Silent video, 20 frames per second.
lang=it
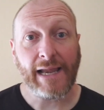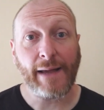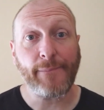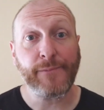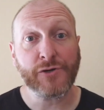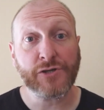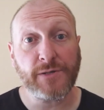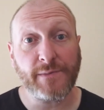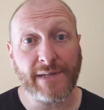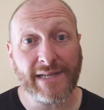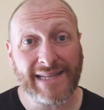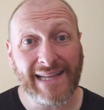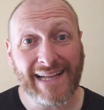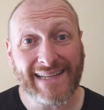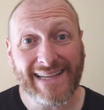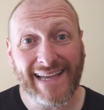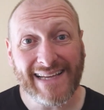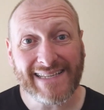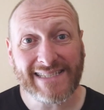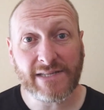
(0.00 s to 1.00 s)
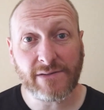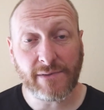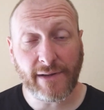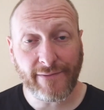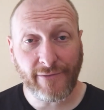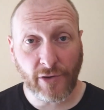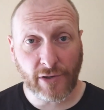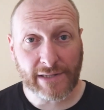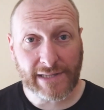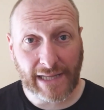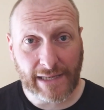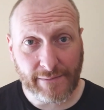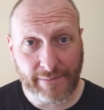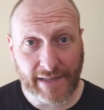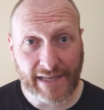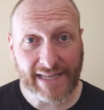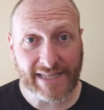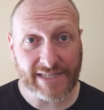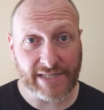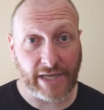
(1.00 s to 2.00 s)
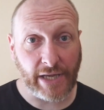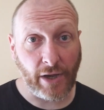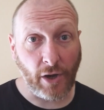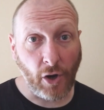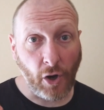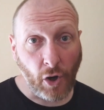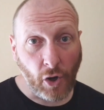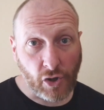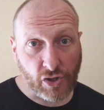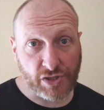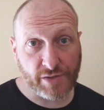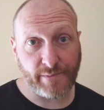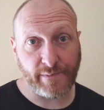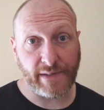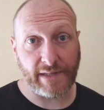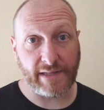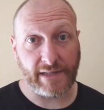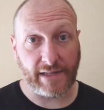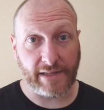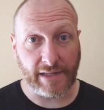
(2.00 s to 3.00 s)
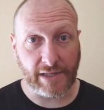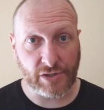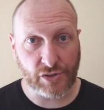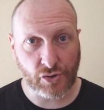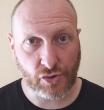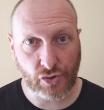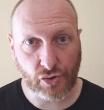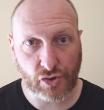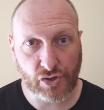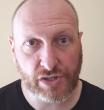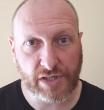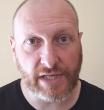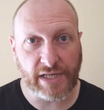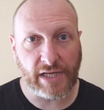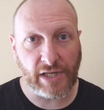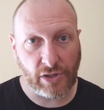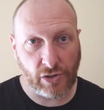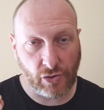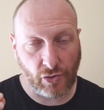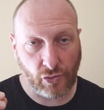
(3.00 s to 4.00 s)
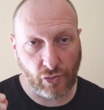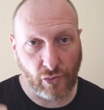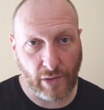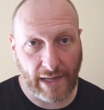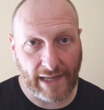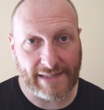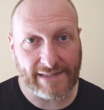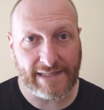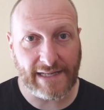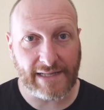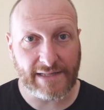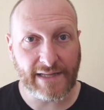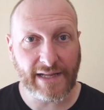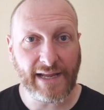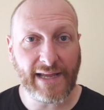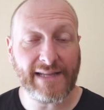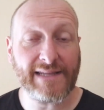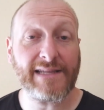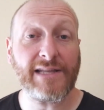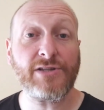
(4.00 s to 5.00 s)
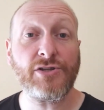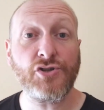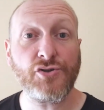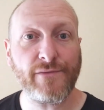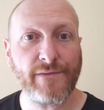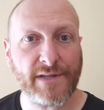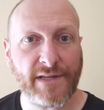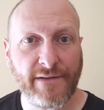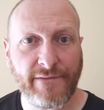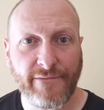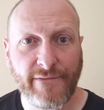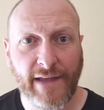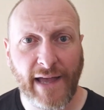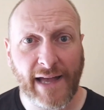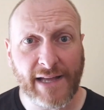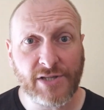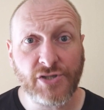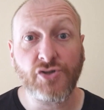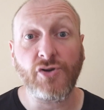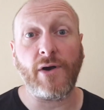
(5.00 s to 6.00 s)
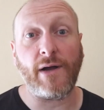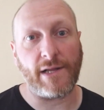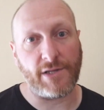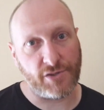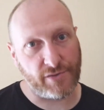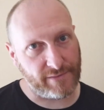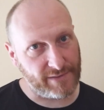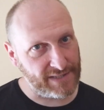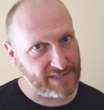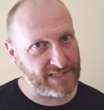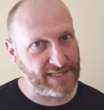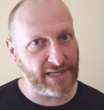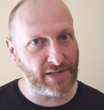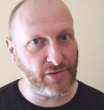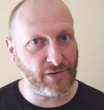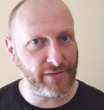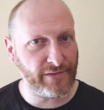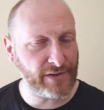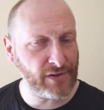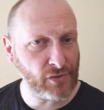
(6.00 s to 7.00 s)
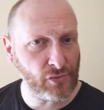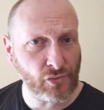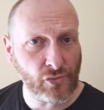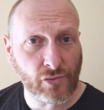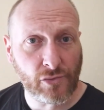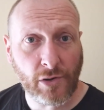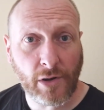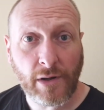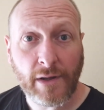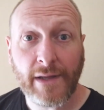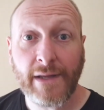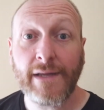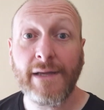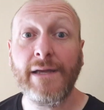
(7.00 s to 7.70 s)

la possibilità di essere una volta al mese ospite del sottoscritto durante la diretta di giovedì in viaggio a giovedì sera ore 21,